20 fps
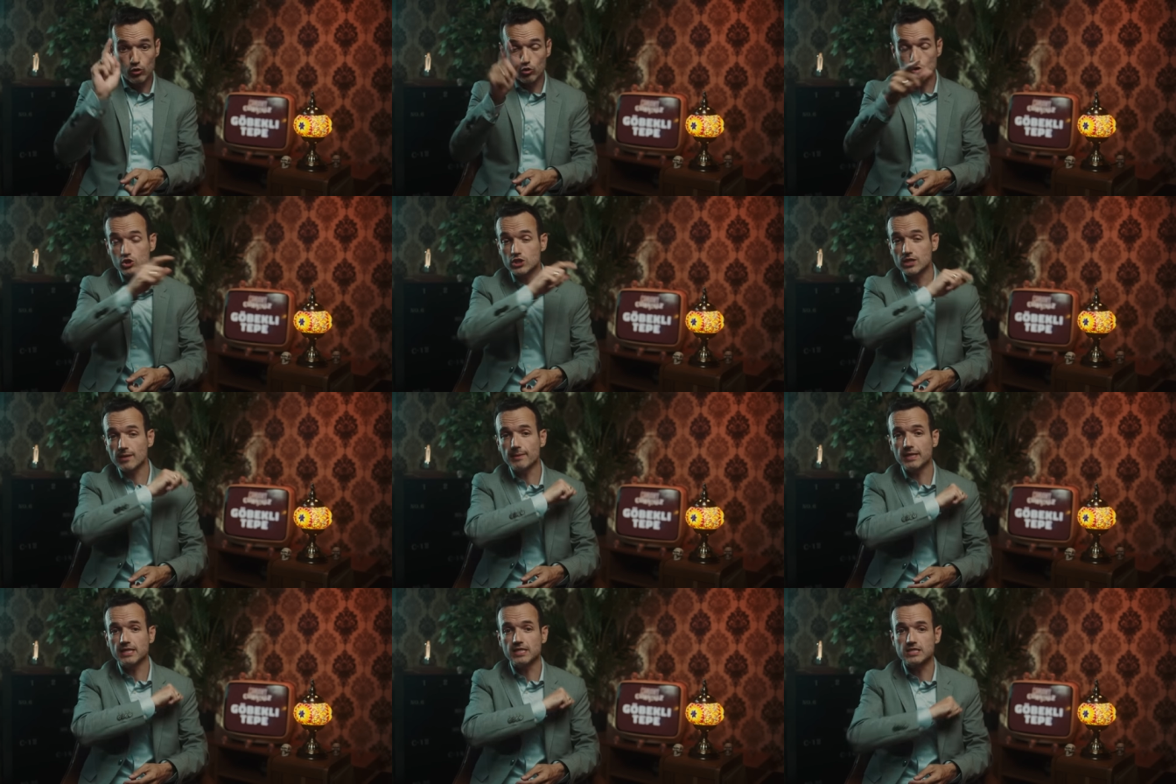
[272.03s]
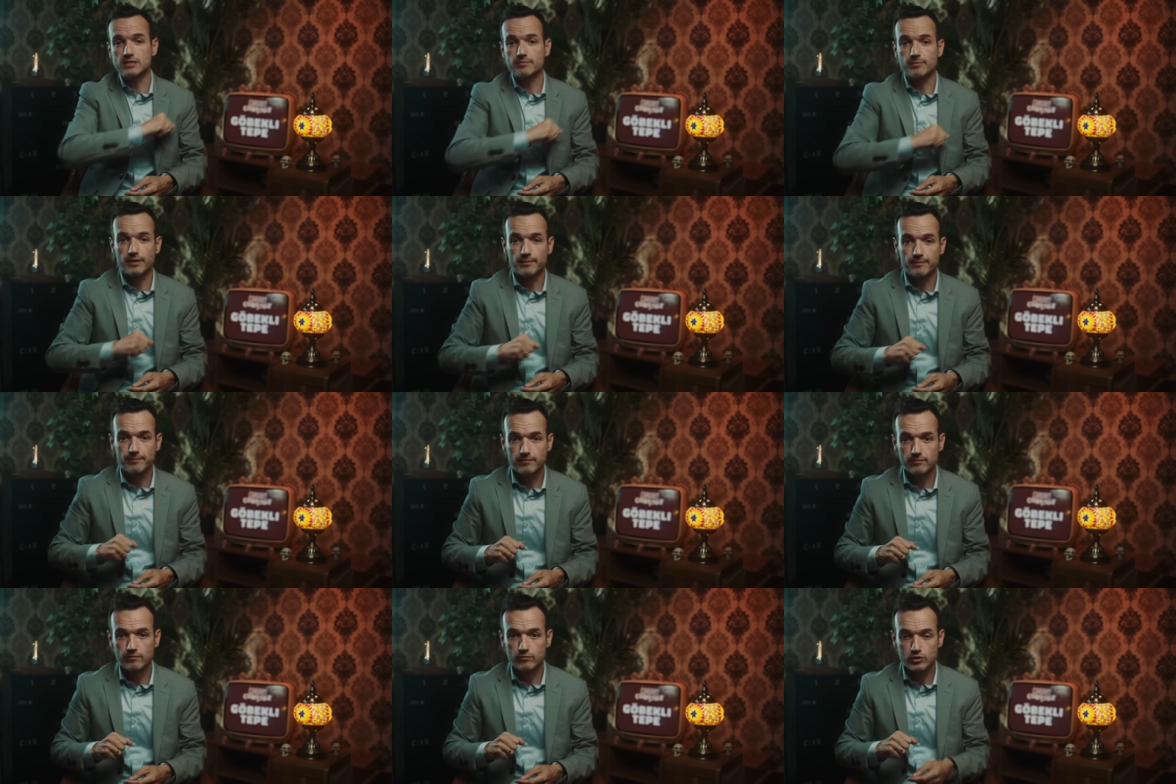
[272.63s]
le chamanisme.
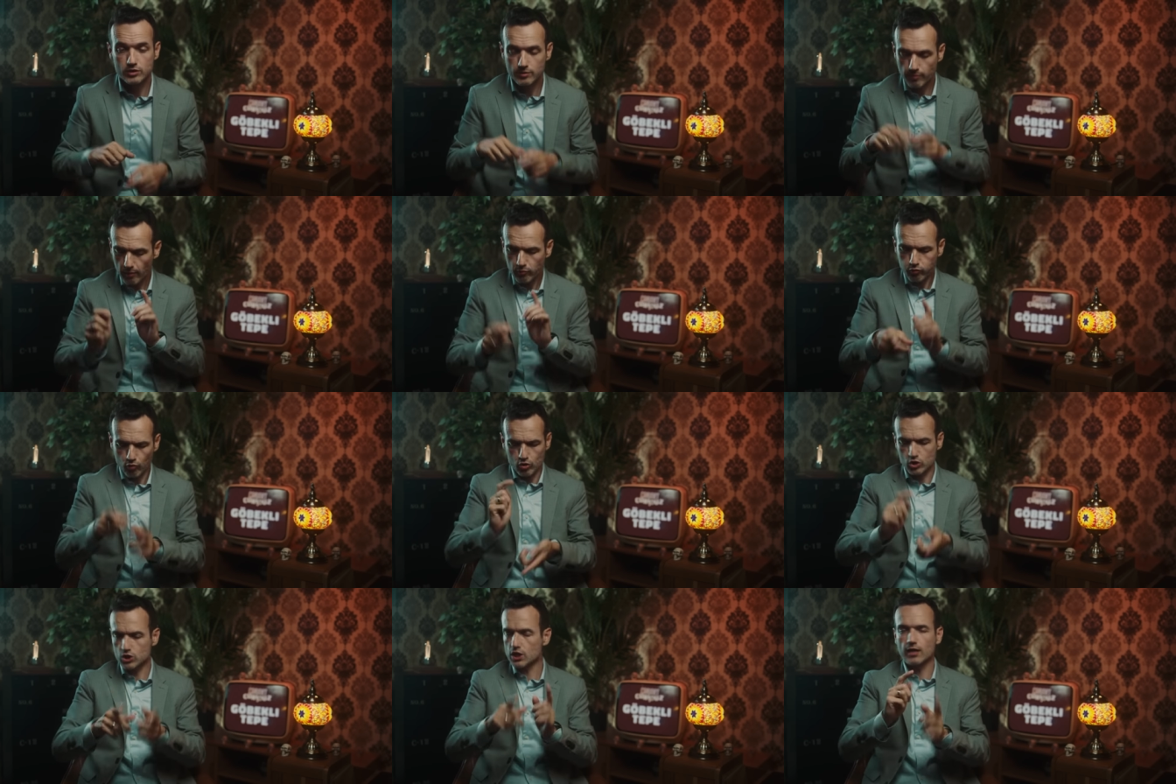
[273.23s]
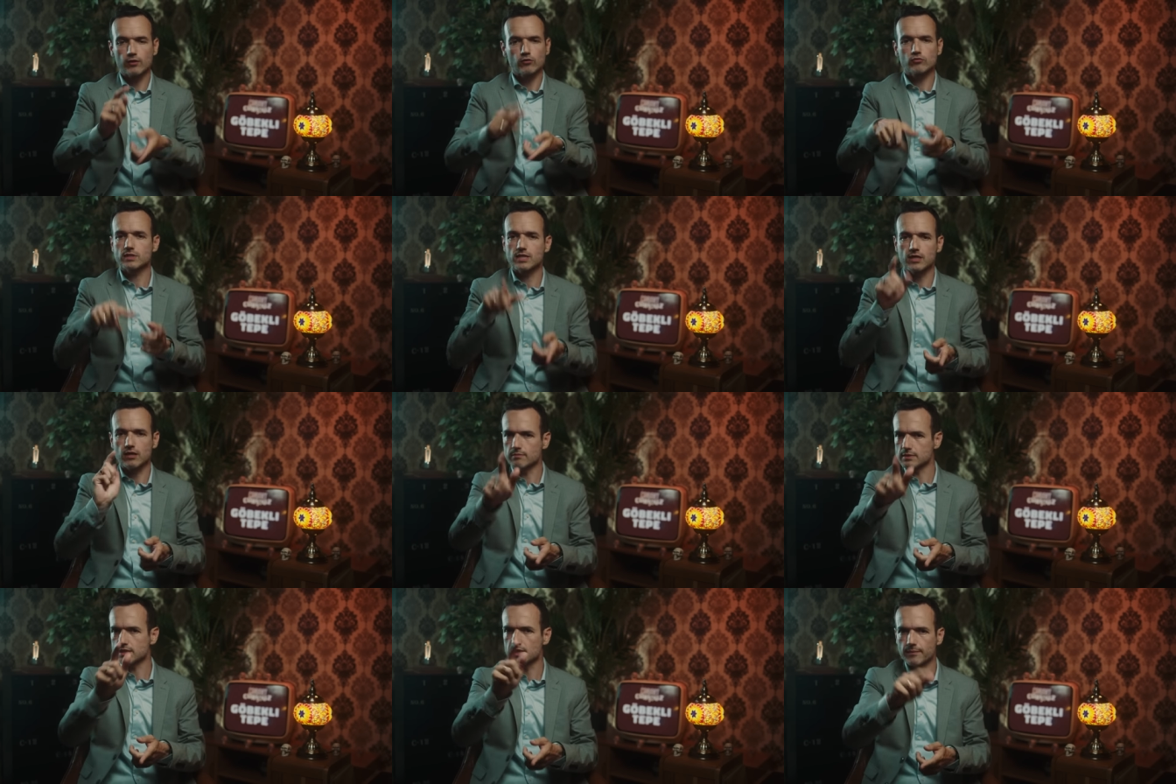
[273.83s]
Je ne sais pas pourquoi je l'ai
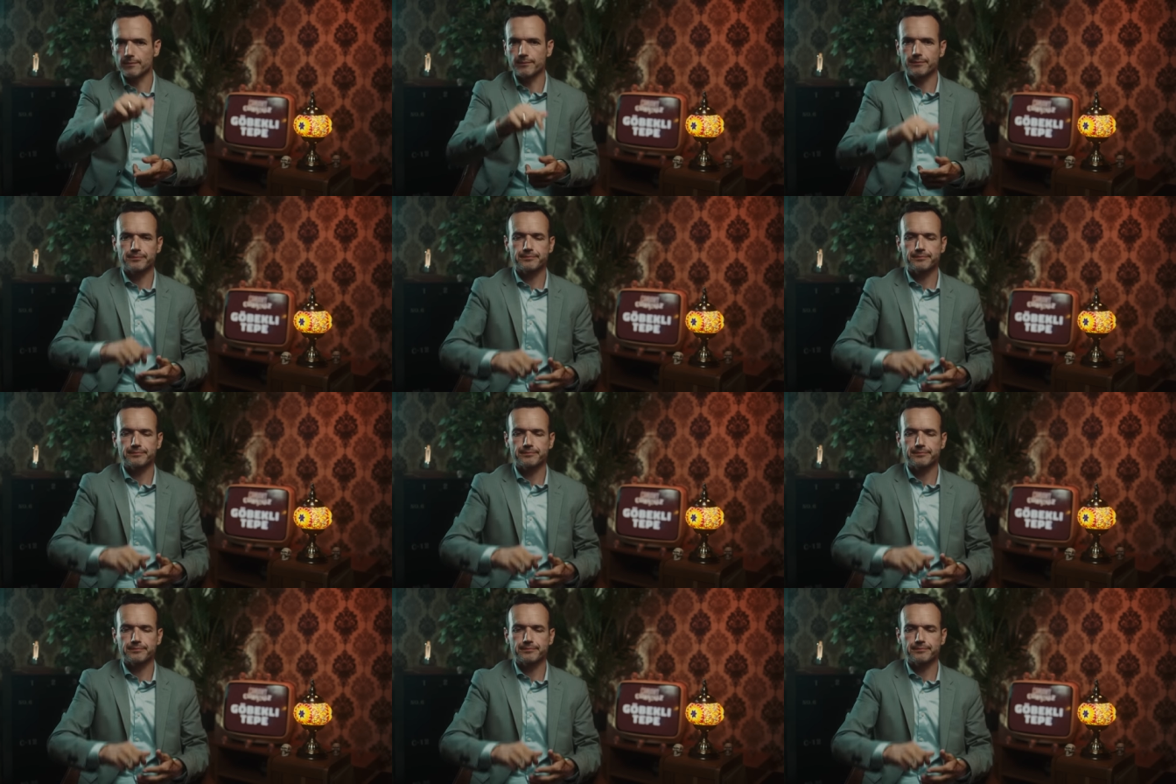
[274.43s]
annoncé comme ça.